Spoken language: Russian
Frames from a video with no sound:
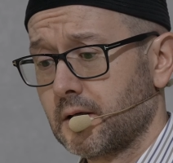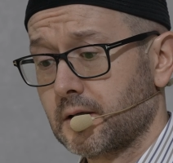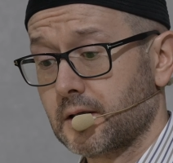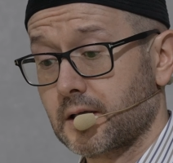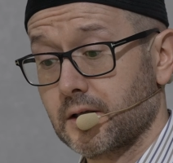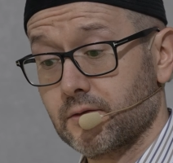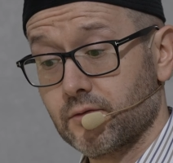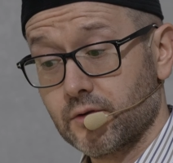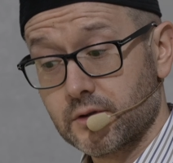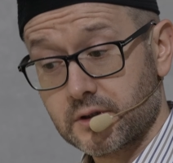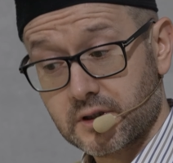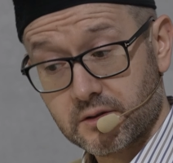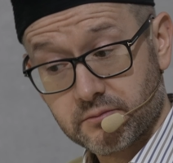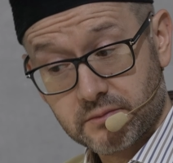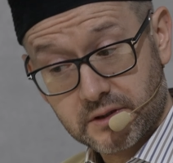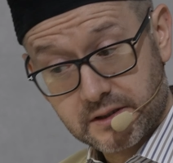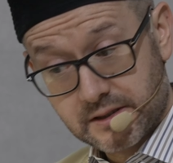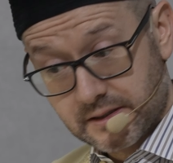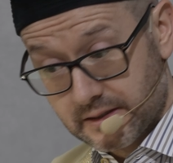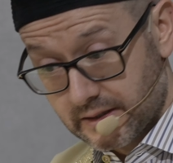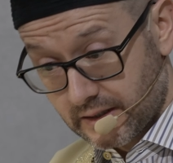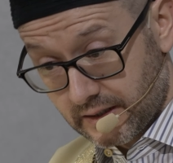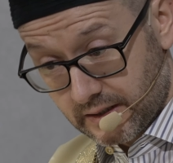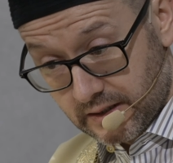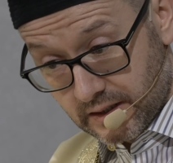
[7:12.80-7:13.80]
Кого-то мы
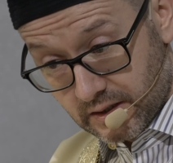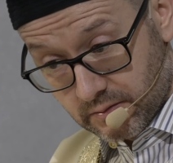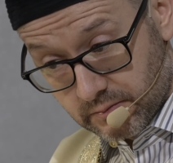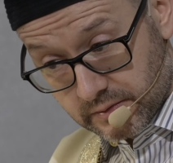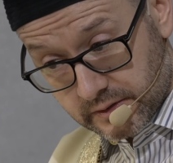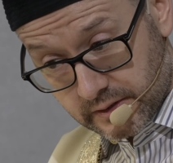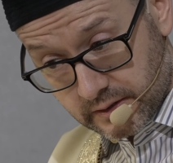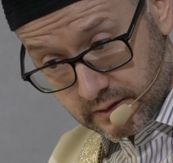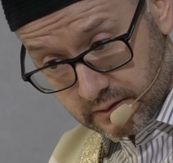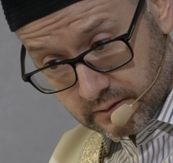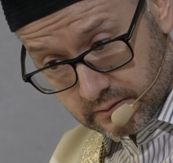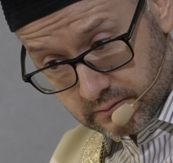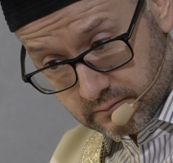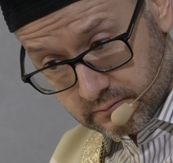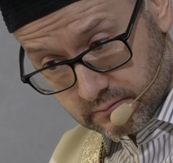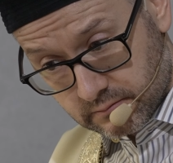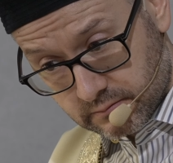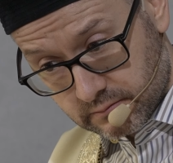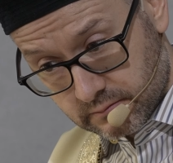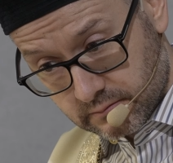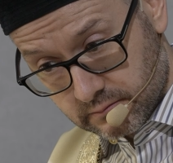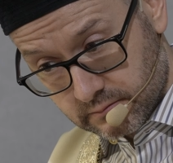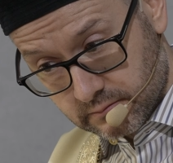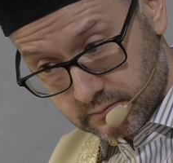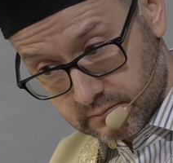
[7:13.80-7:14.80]
сторонимся –
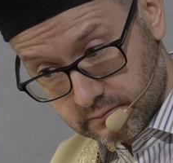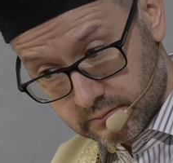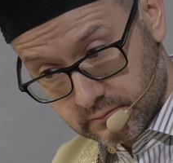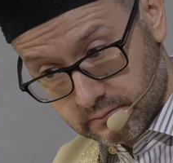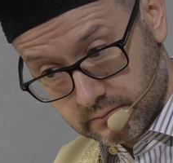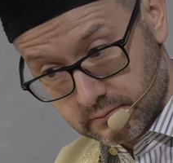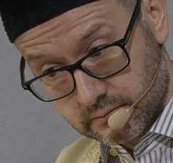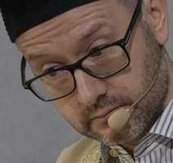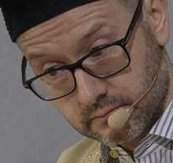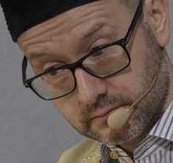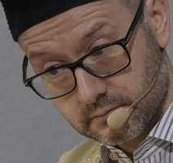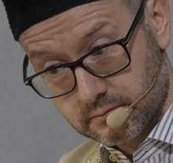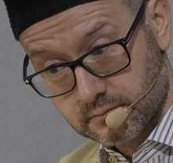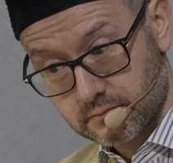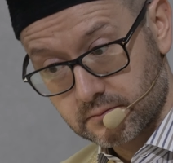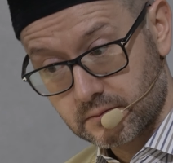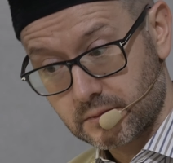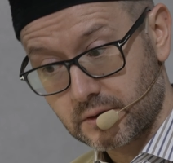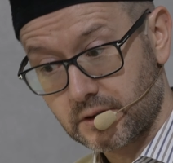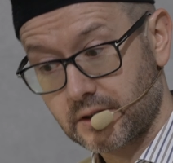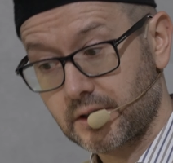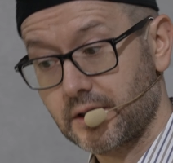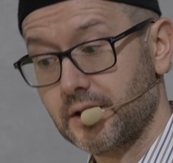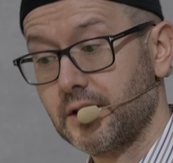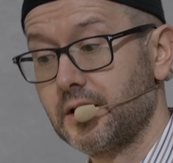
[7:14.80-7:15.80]

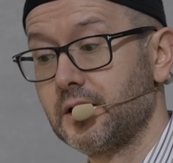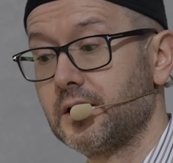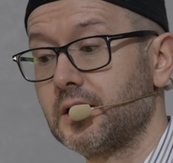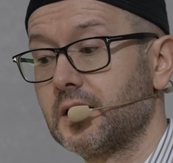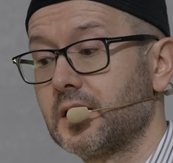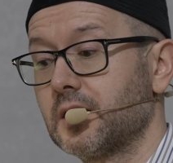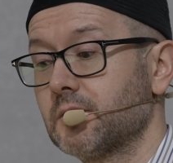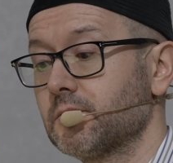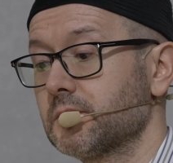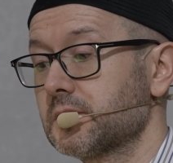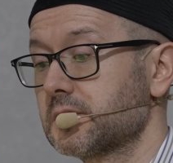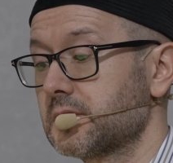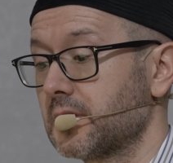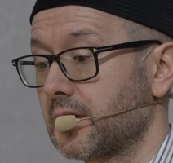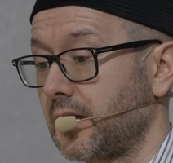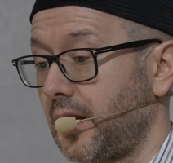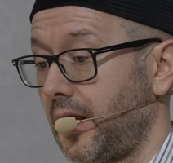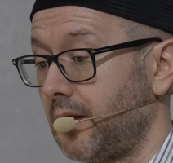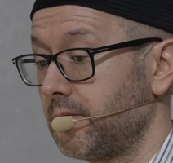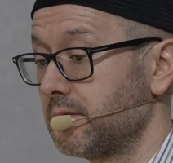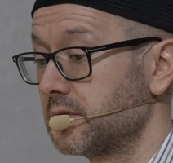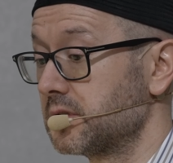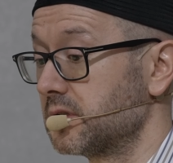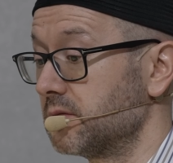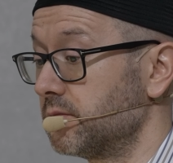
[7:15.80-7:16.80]
к иным
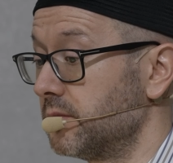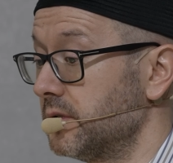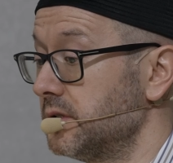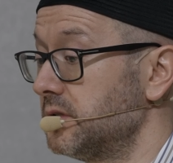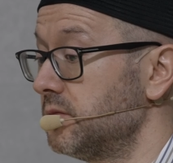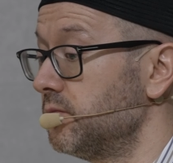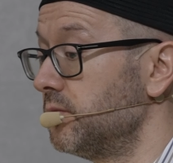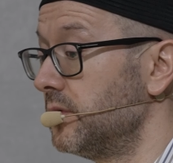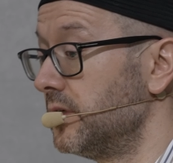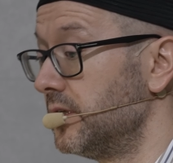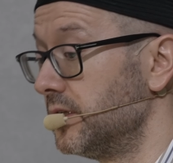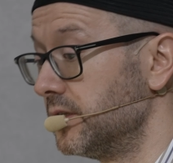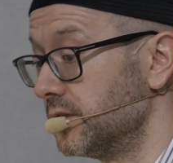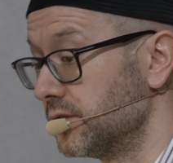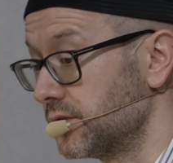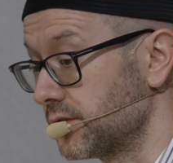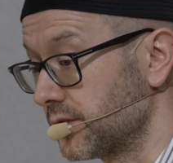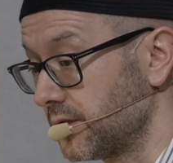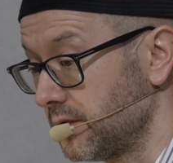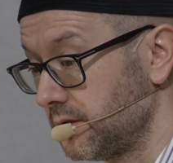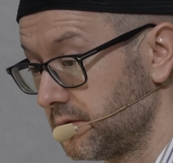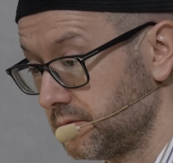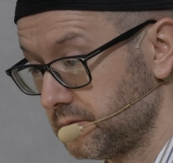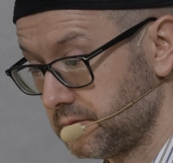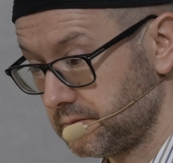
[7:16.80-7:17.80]
стараемся быть
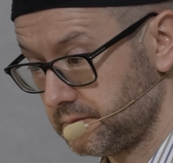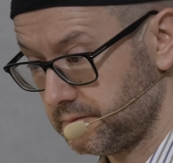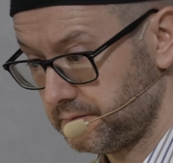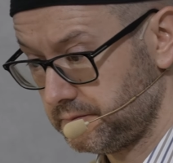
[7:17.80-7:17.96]
ближе.